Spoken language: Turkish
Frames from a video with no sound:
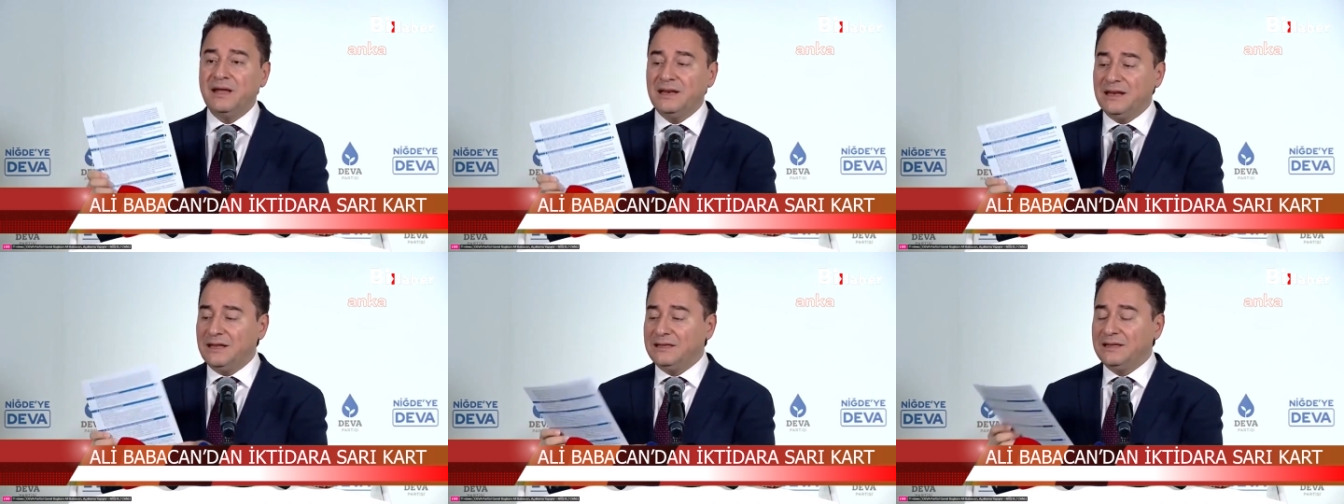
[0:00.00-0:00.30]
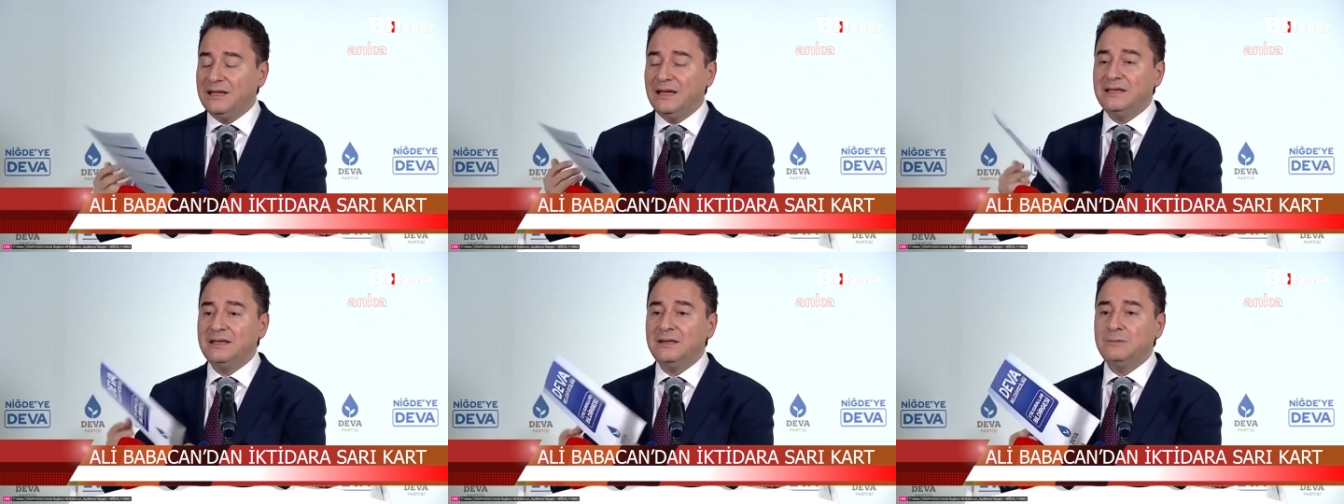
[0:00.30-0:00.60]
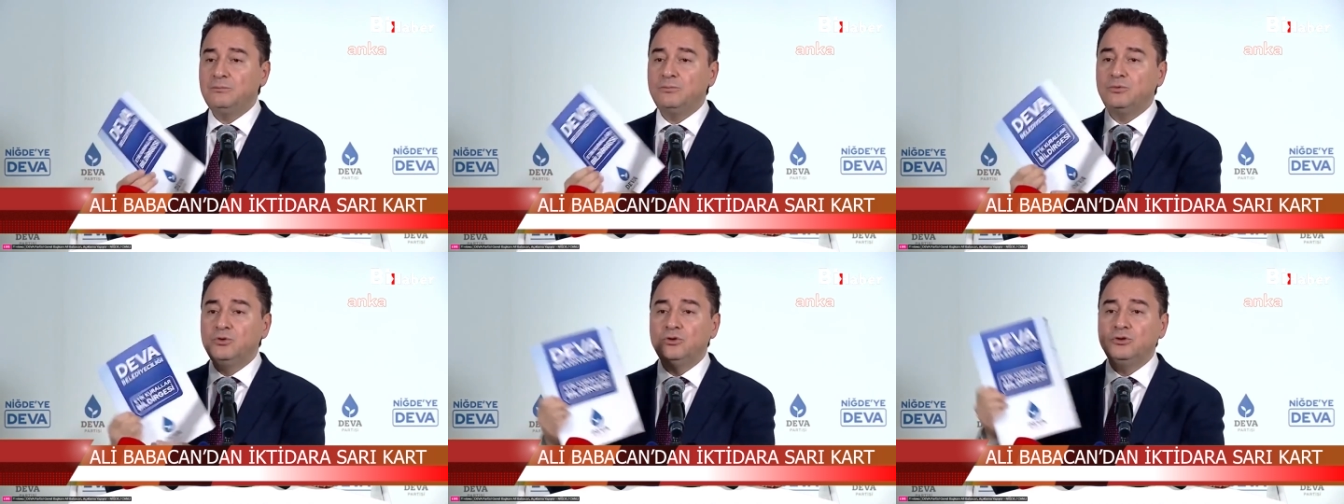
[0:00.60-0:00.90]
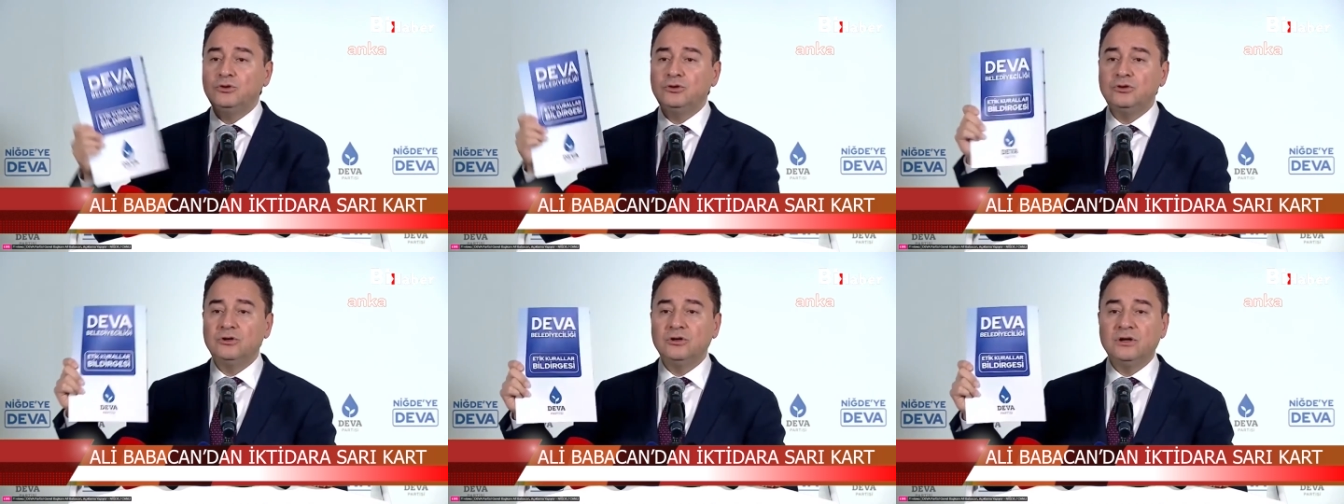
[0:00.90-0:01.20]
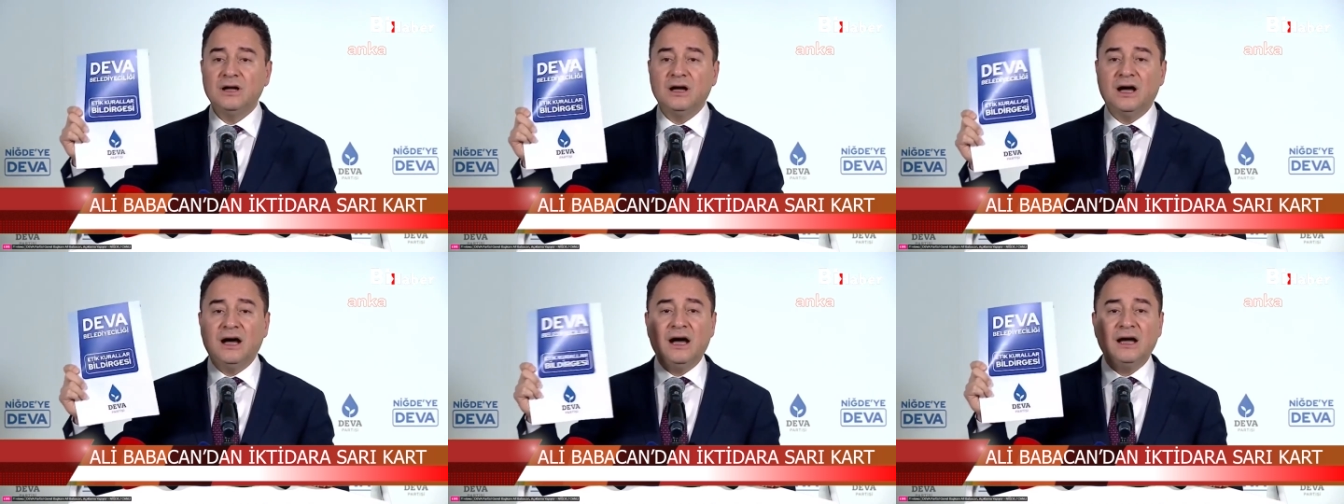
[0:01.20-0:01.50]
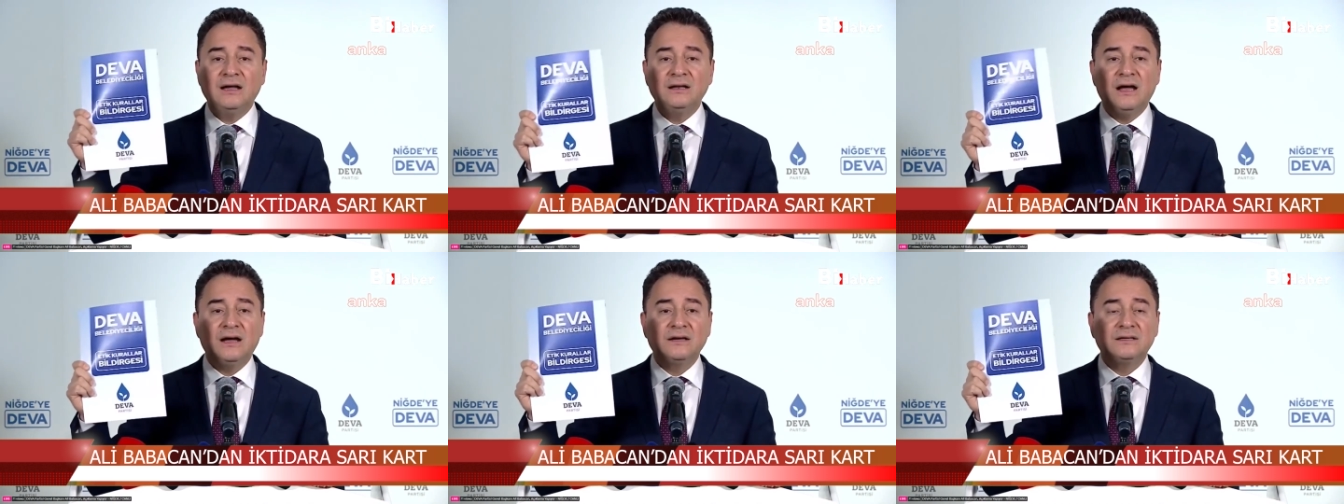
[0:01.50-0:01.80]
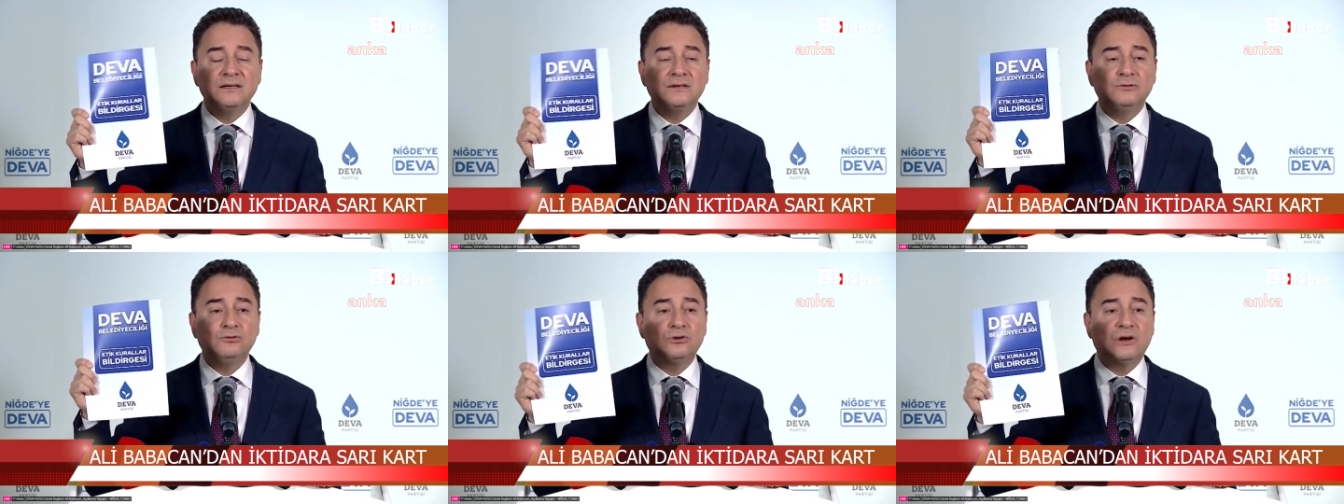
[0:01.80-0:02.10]
belediyeyi bu
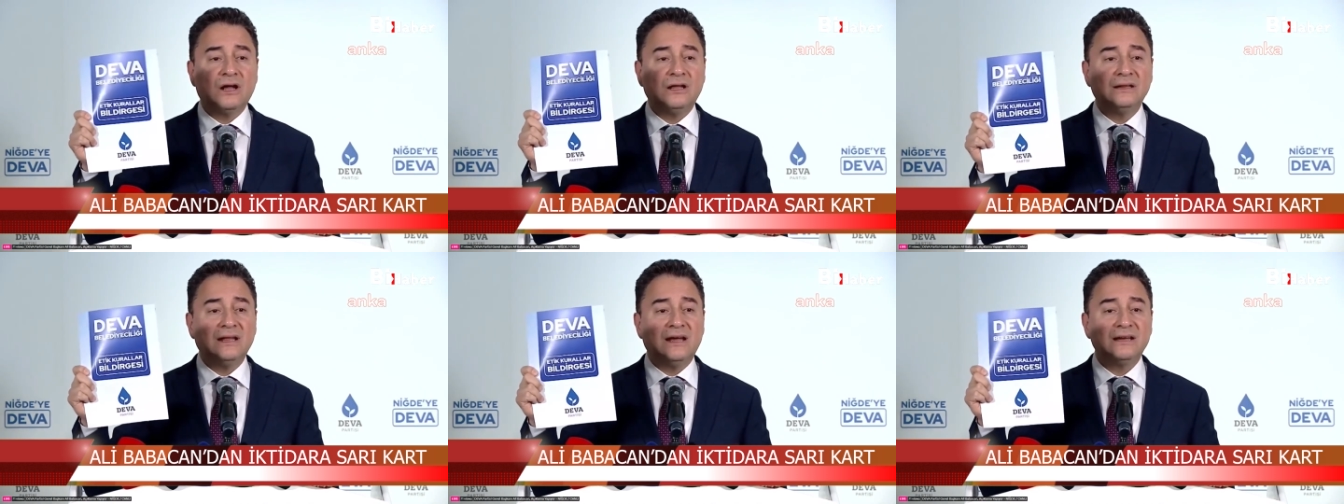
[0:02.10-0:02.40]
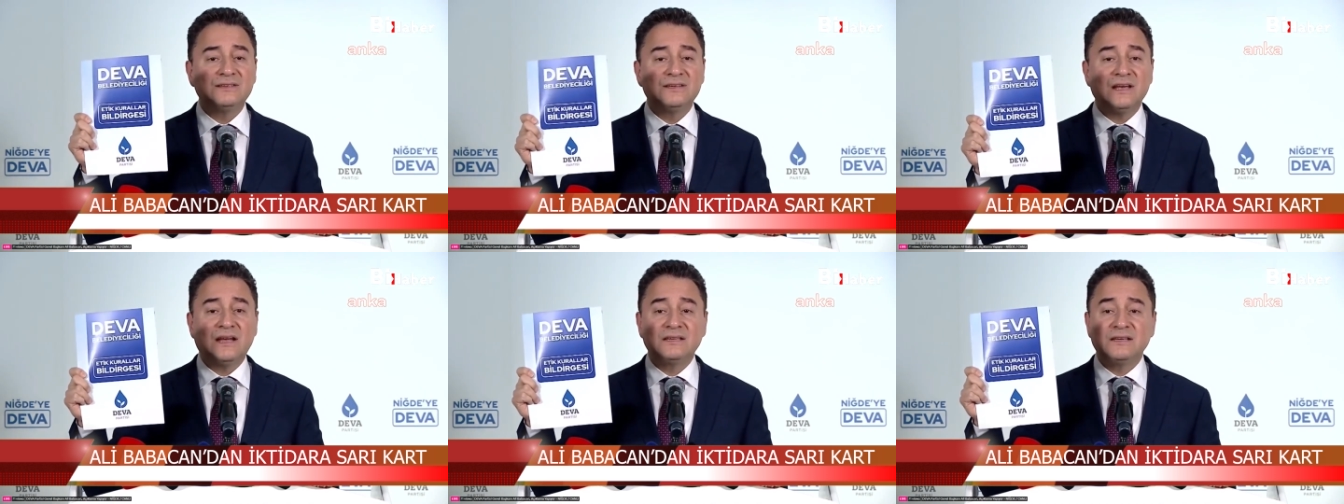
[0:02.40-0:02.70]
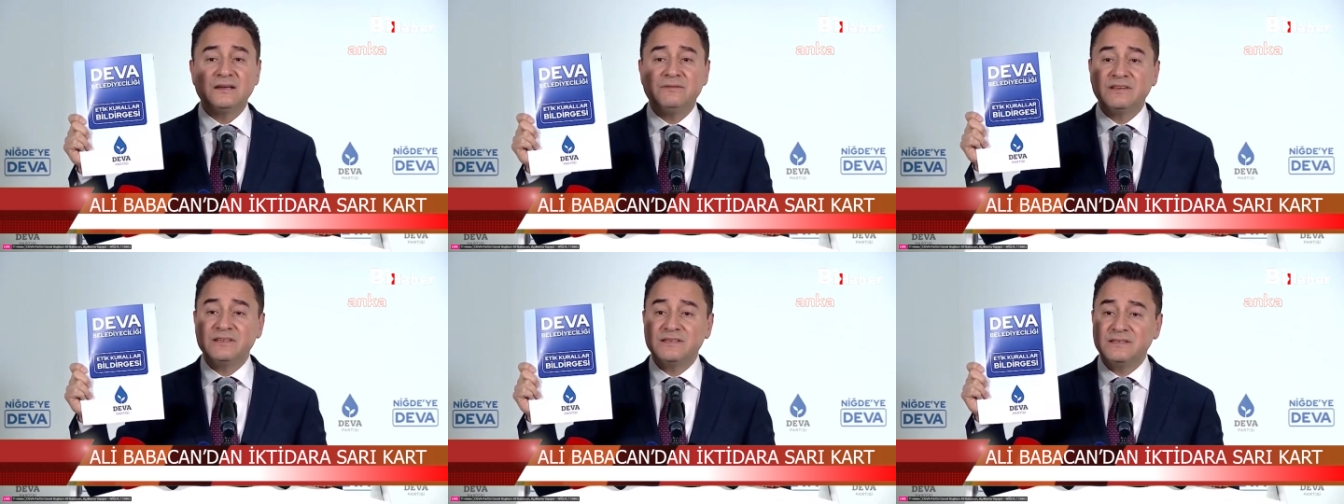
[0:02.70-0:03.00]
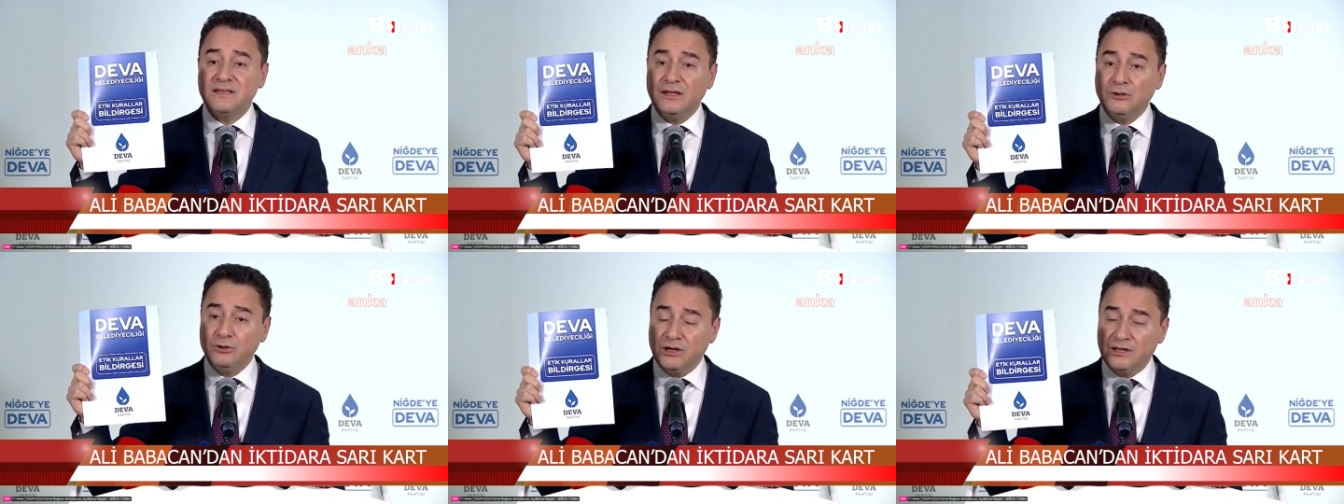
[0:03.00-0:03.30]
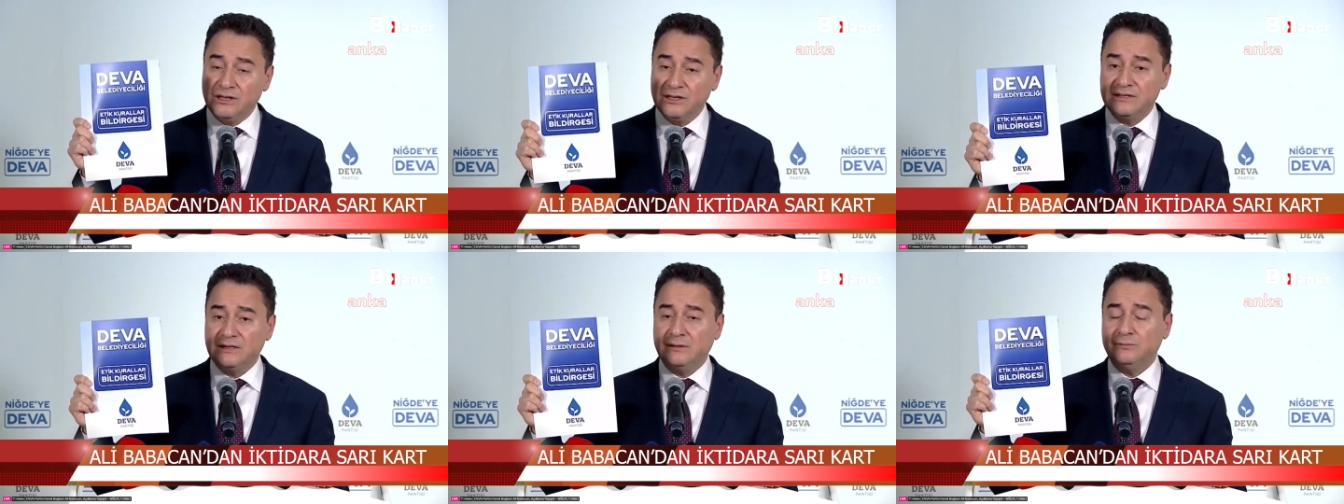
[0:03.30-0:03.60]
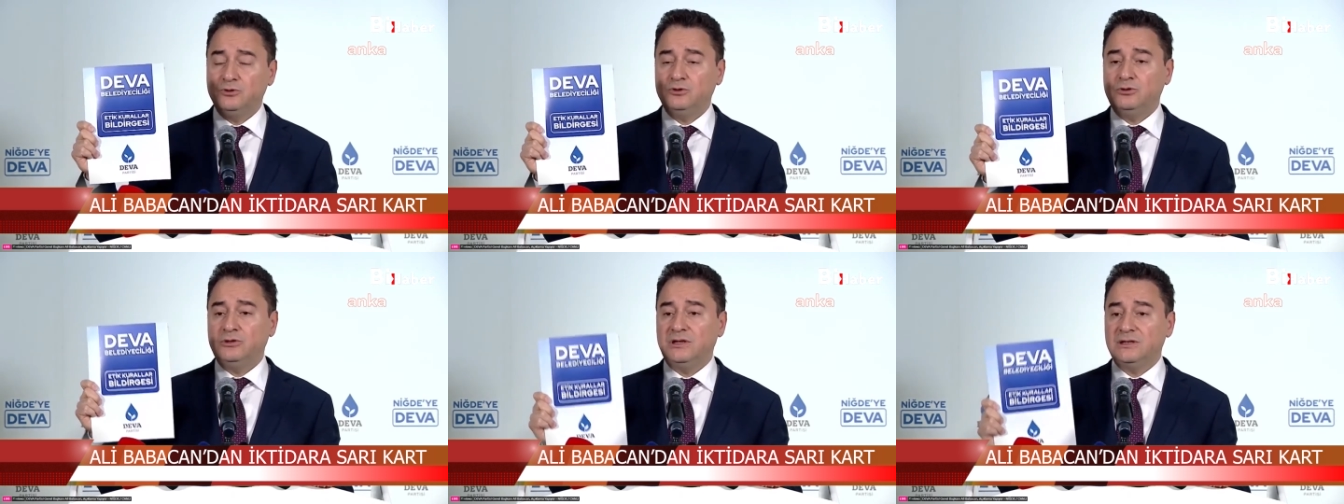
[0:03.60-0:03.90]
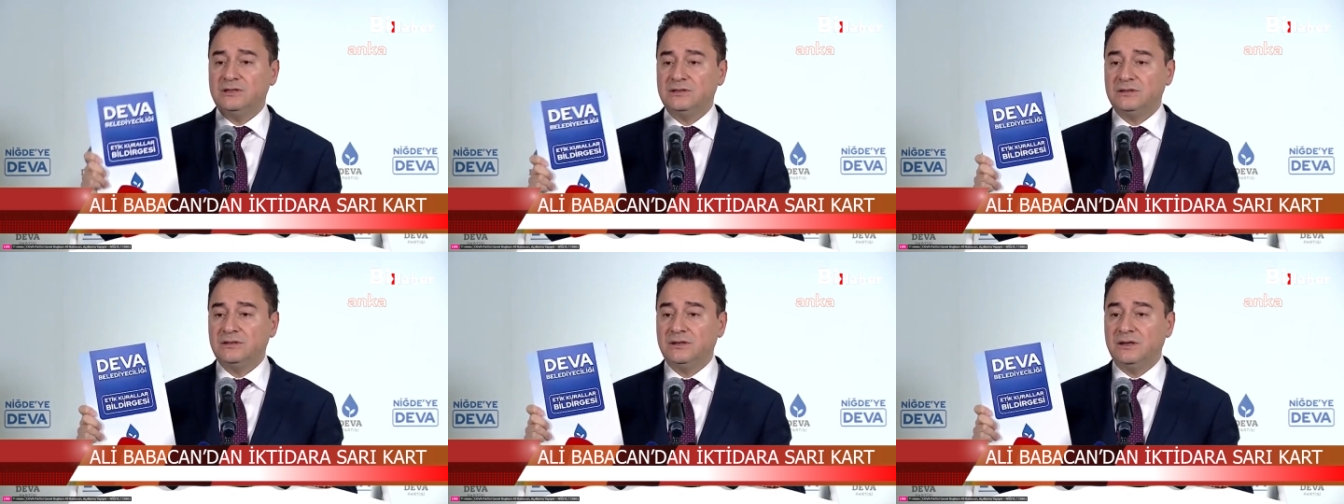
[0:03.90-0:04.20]
ahlaki kurallar çerçevesinde yöneteceğim
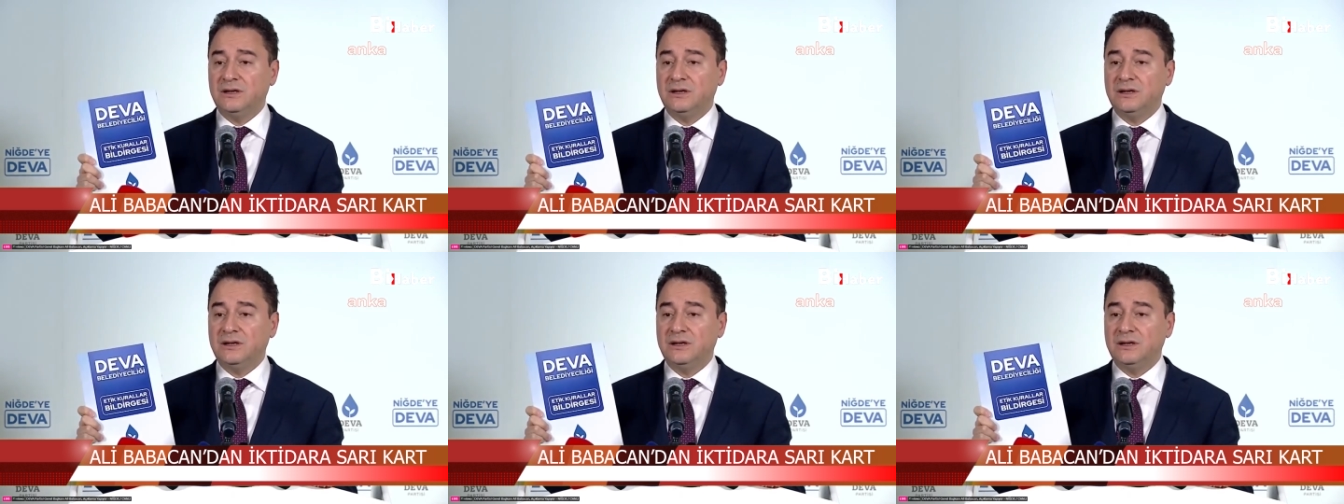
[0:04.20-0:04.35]
diyorlar.